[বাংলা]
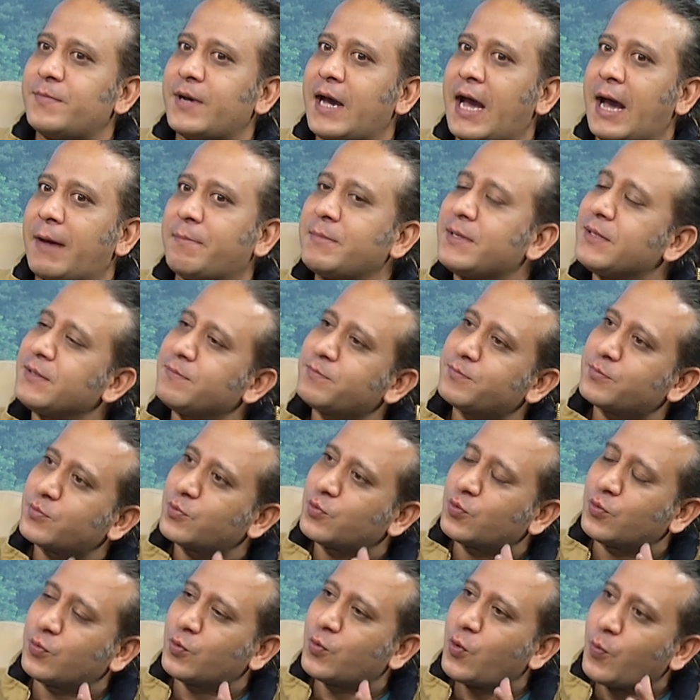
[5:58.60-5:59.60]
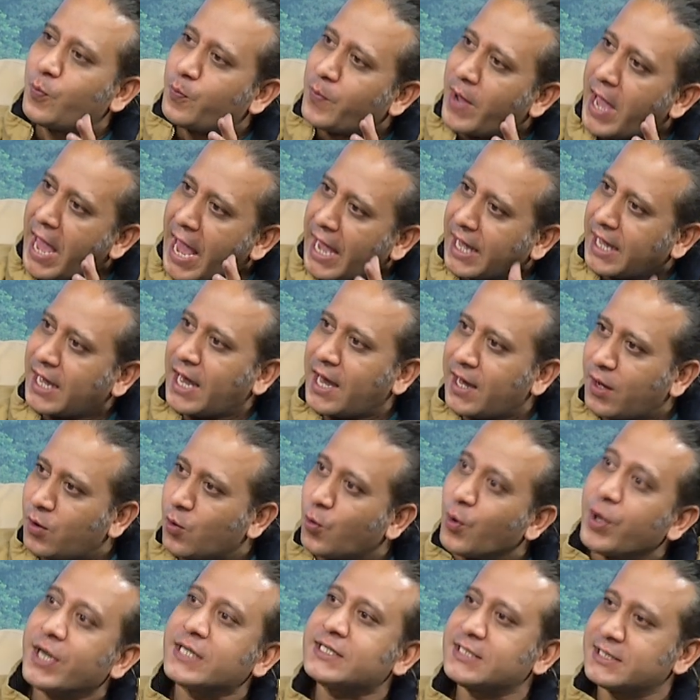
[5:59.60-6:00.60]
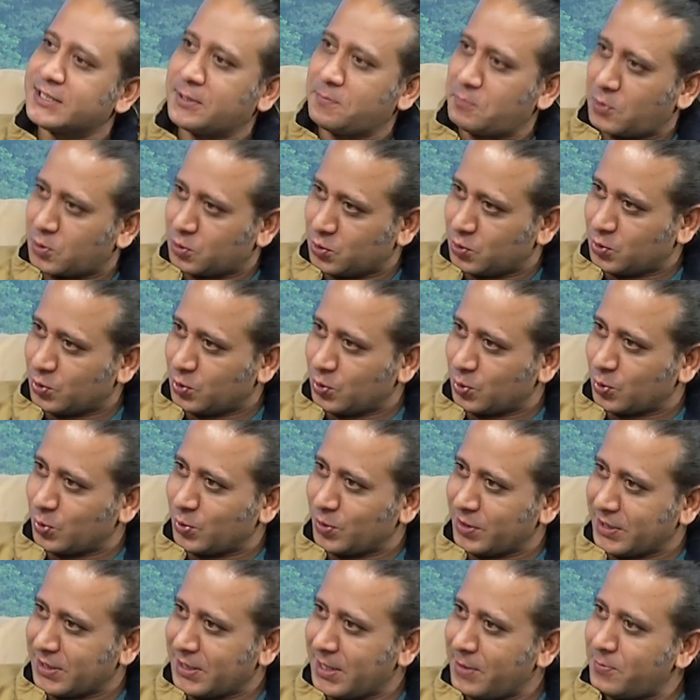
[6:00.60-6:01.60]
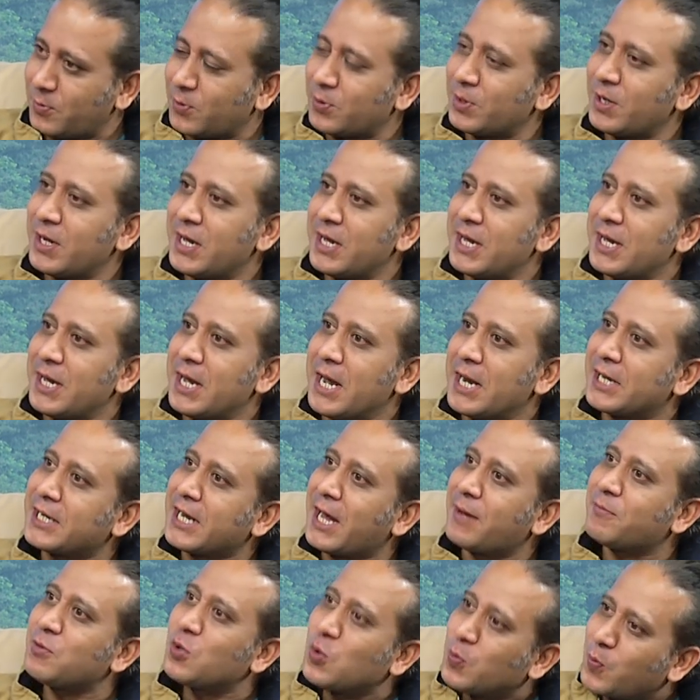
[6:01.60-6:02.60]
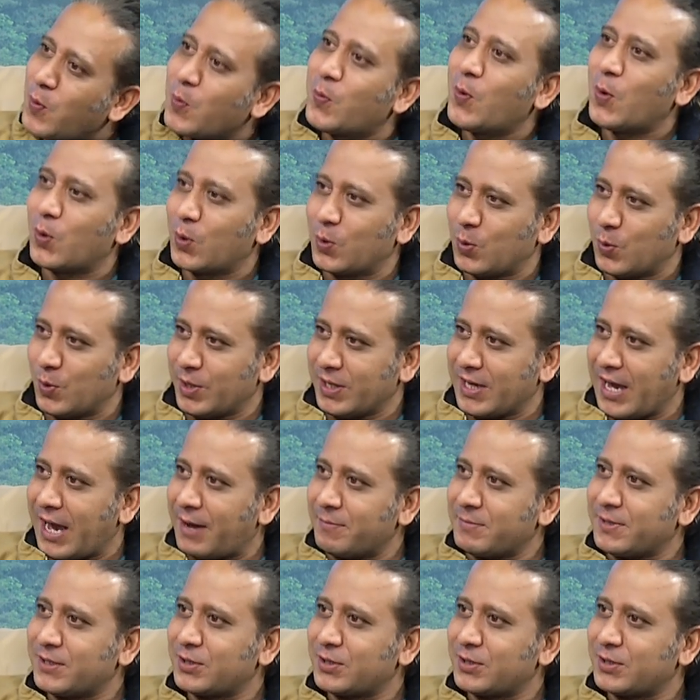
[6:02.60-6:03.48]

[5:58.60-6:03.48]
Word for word: আমি খুব একা হয়ে যেতে পছন্দ করি এবং এটা আমি উপভোগ করি আমি